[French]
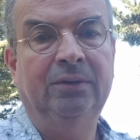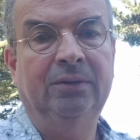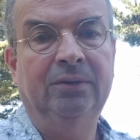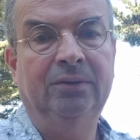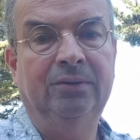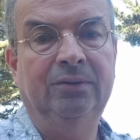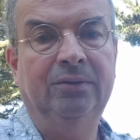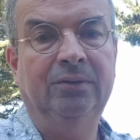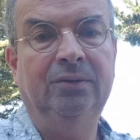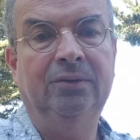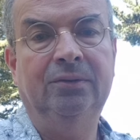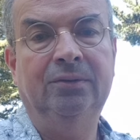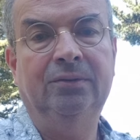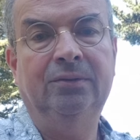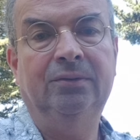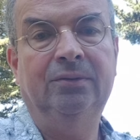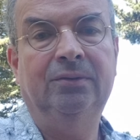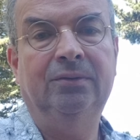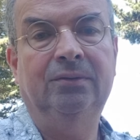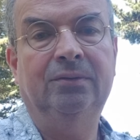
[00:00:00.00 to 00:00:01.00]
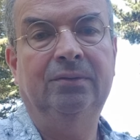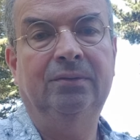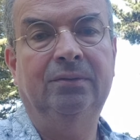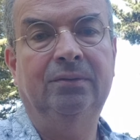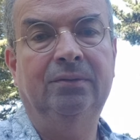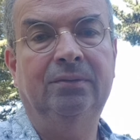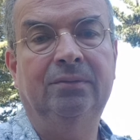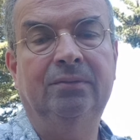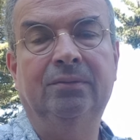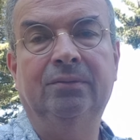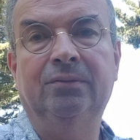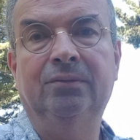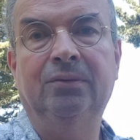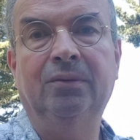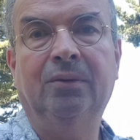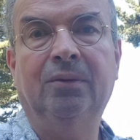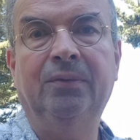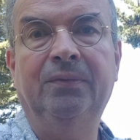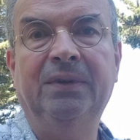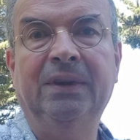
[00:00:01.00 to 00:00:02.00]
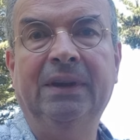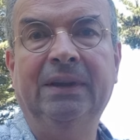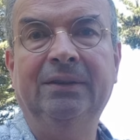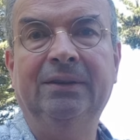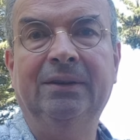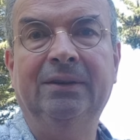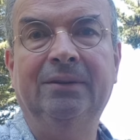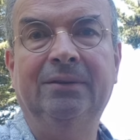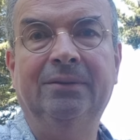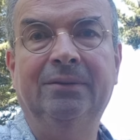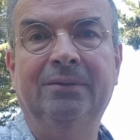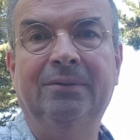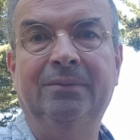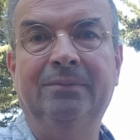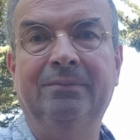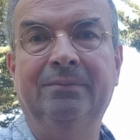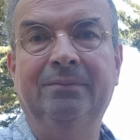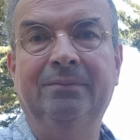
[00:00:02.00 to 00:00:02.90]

Je, je reviens de